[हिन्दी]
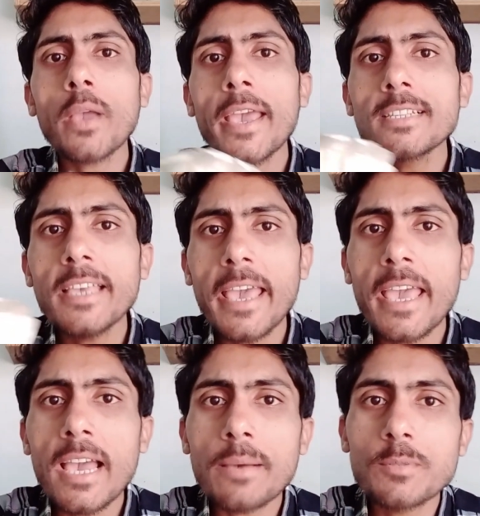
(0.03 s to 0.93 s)
कैसी
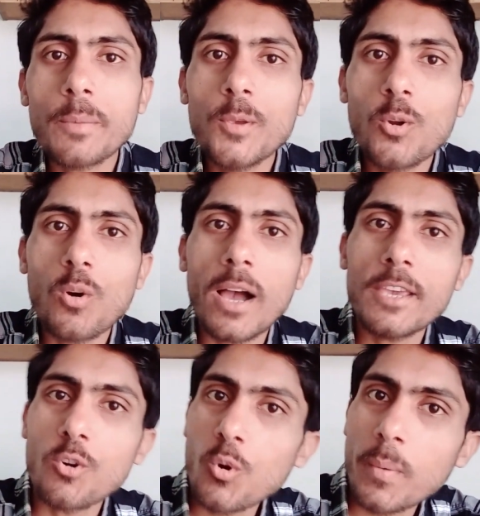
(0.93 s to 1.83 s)
हैं आप सभी लोग
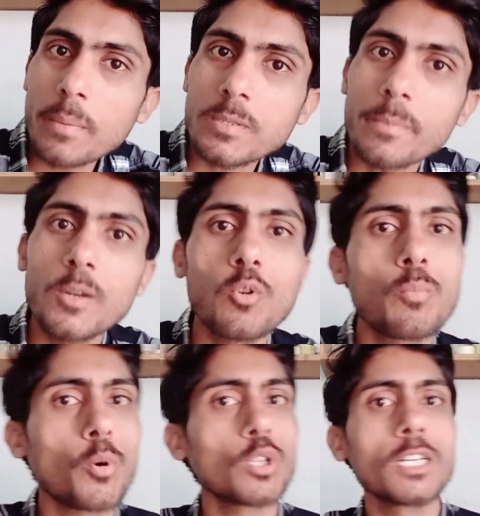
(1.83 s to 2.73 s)
आई होप आप सभी
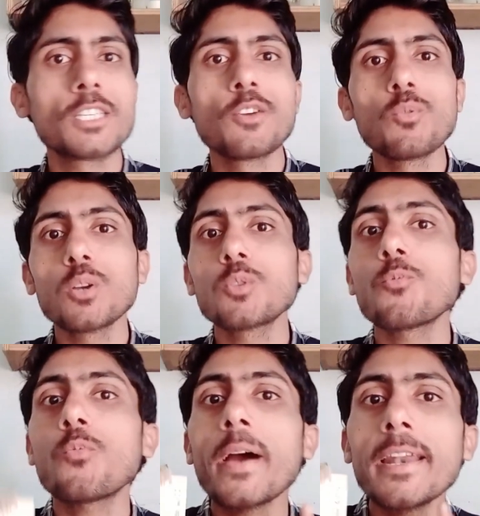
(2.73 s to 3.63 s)
लोग बहुत अच्छे होंगे
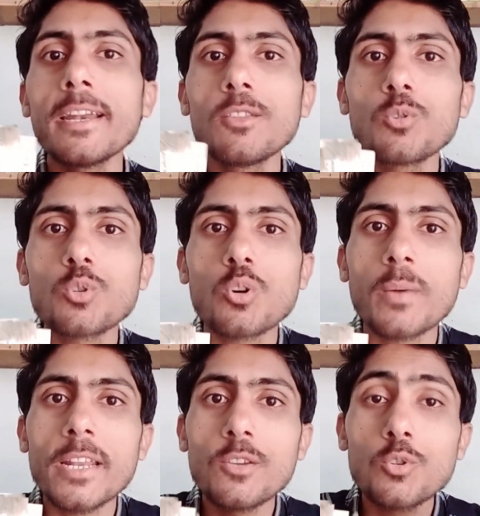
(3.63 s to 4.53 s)
तो फाइनली
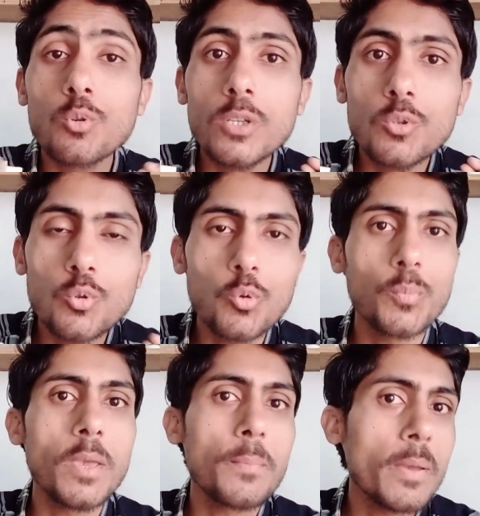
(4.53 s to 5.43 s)
दोस्तों हमारी ये जो
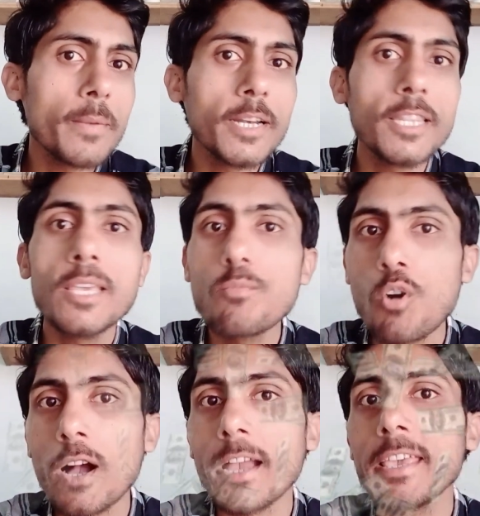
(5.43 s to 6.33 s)
यूट्यूब की पेमेंट थी
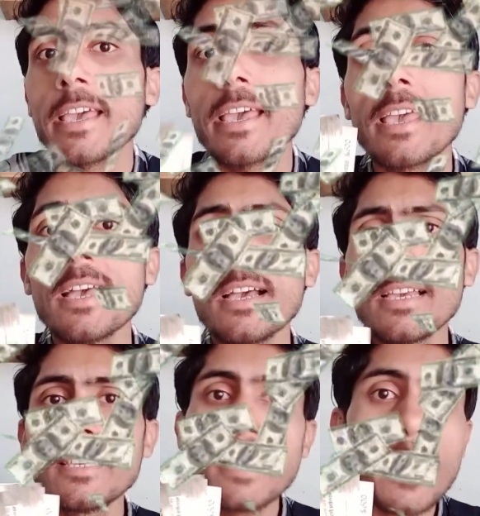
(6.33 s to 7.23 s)
वो आ गई है
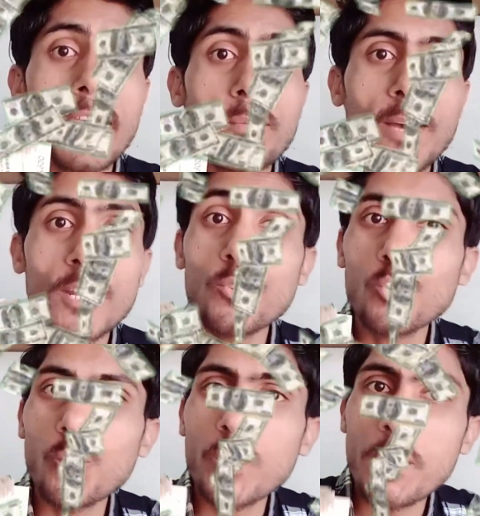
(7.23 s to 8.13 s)
ये है हमारी
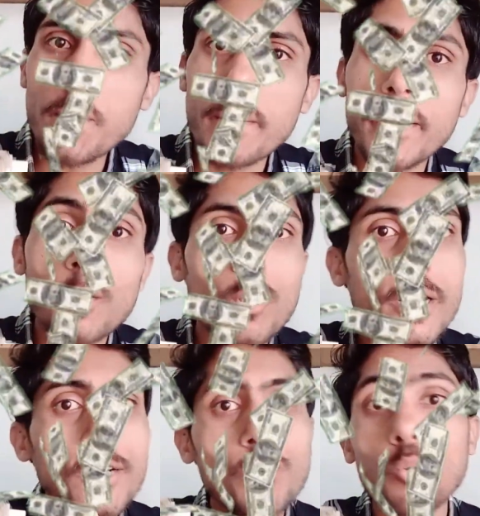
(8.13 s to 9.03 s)
यूट्यूब की पेमेंट
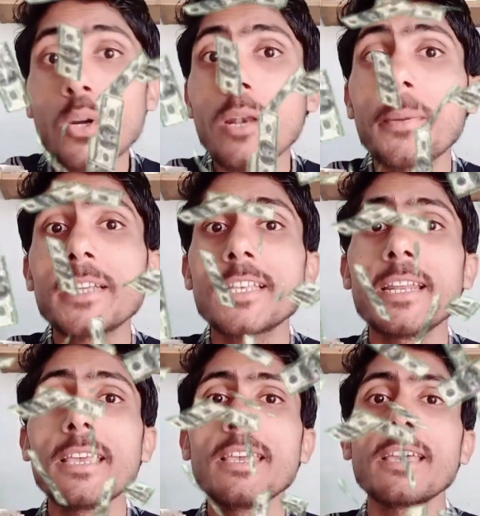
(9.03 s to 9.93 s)
और ये टोटल
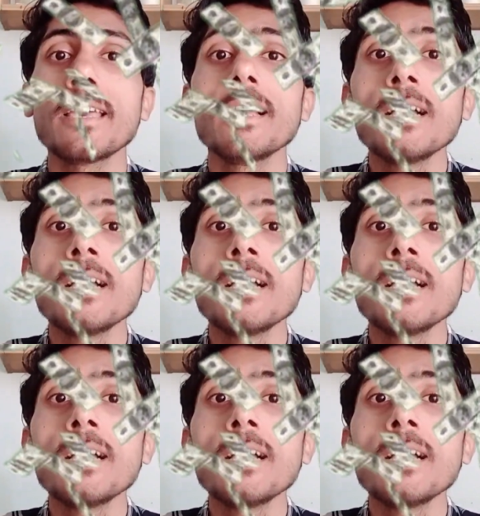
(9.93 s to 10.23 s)
पैसे नहीं है